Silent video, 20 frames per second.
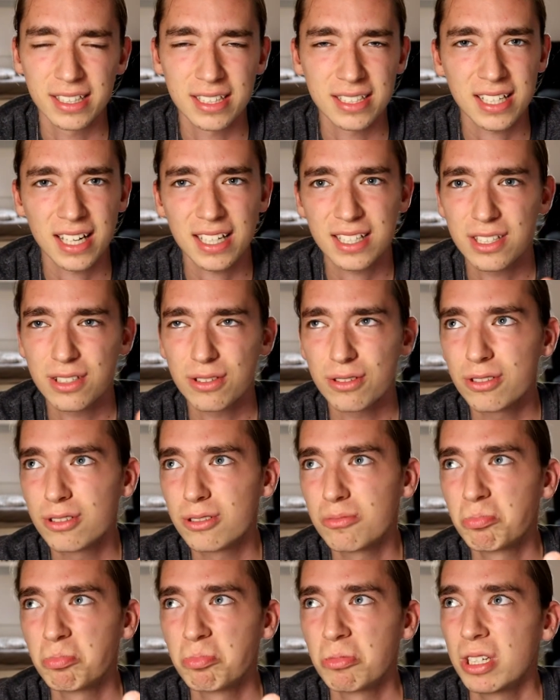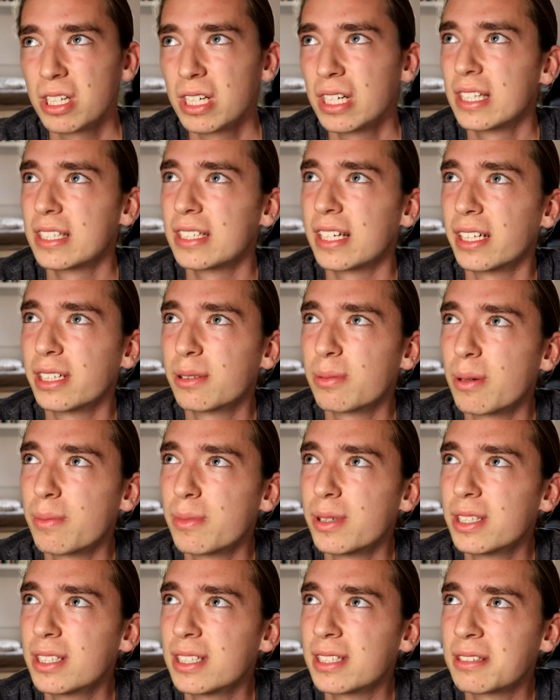Das hat so, sage ich mal,
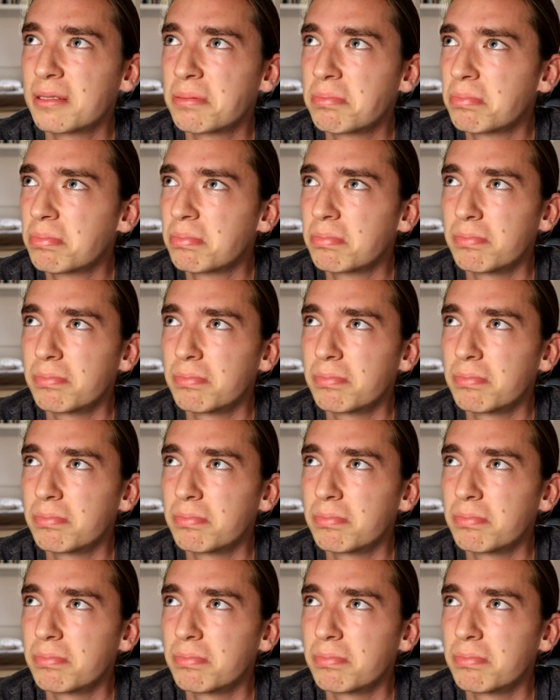mit,